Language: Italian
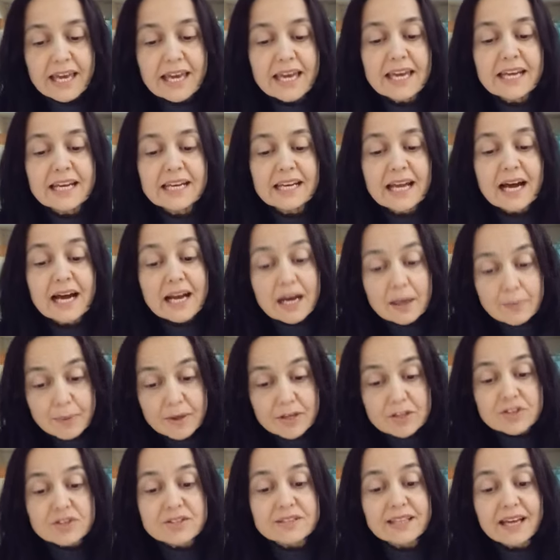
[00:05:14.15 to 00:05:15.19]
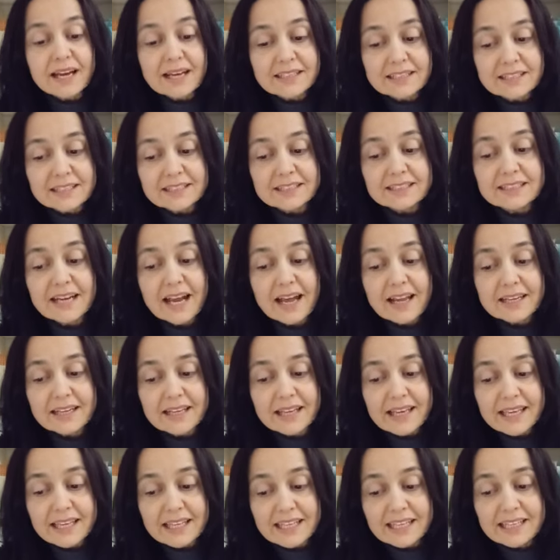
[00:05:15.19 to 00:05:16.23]
e la capacità di
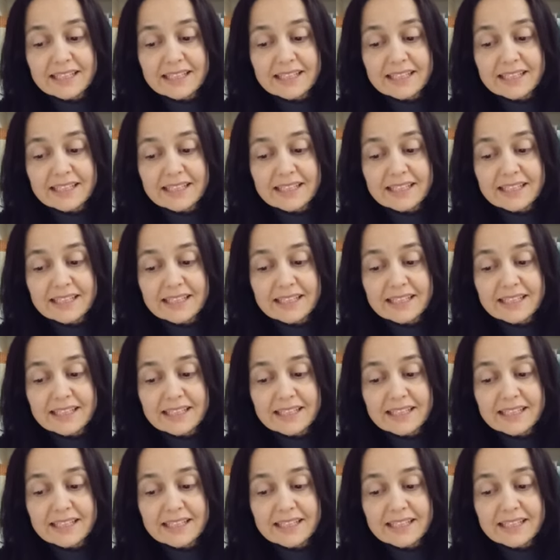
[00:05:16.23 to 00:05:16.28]
entrare